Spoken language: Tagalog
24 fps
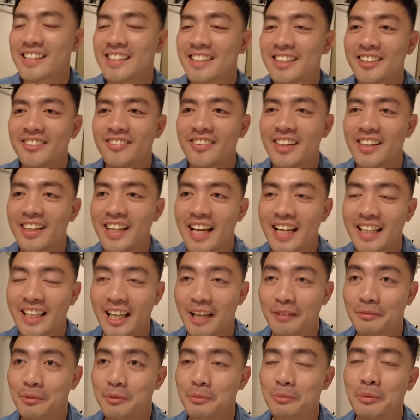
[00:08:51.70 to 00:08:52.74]
Kasi 'di ba lahat
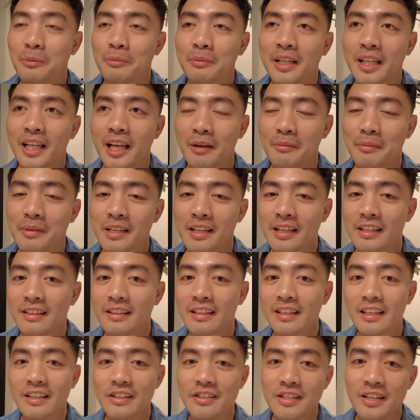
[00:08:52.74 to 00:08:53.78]
kami bumili kami
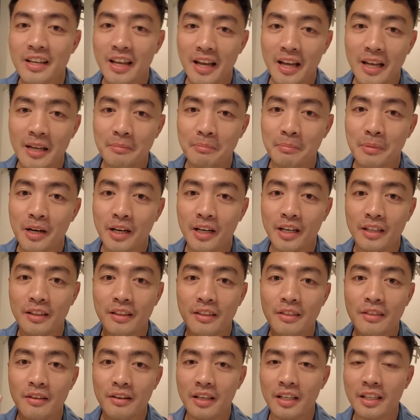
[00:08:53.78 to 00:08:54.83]
ng DJI Pocket
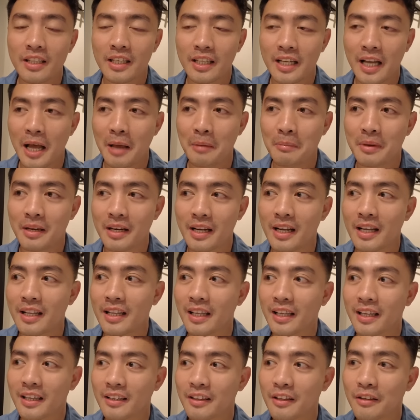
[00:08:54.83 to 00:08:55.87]
3 na camera
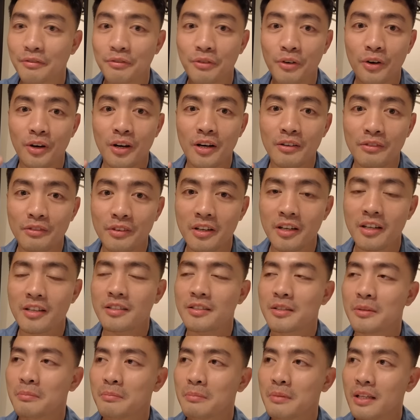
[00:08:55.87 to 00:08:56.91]
like the four of
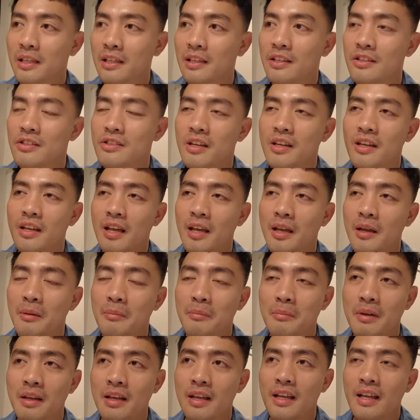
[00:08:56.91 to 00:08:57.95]
us, me,
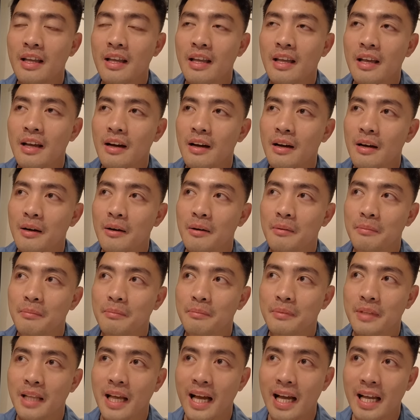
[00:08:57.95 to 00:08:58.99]
JM,
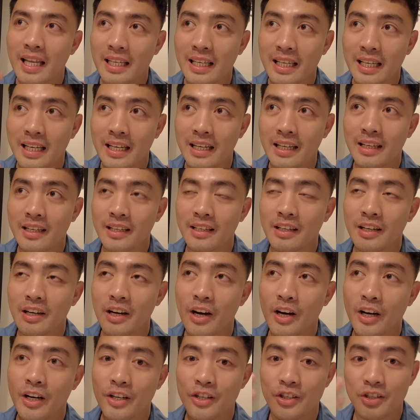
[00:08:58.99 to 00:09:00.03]
um, Nana,
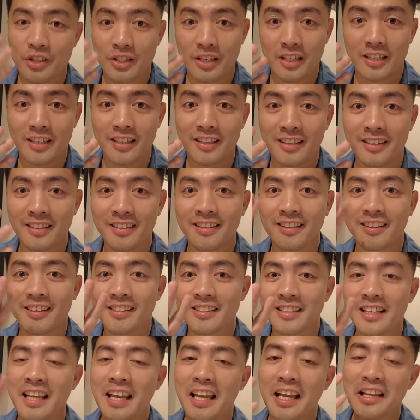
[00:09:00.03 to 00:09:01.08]
Archie,
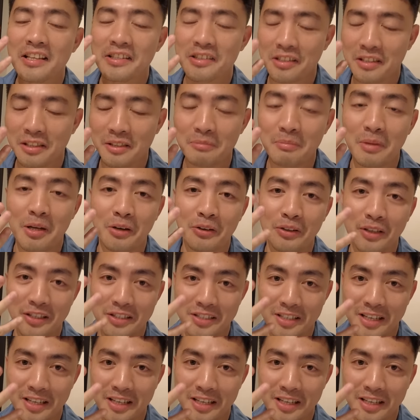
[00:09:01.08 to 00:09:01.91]
si Hazel, meron na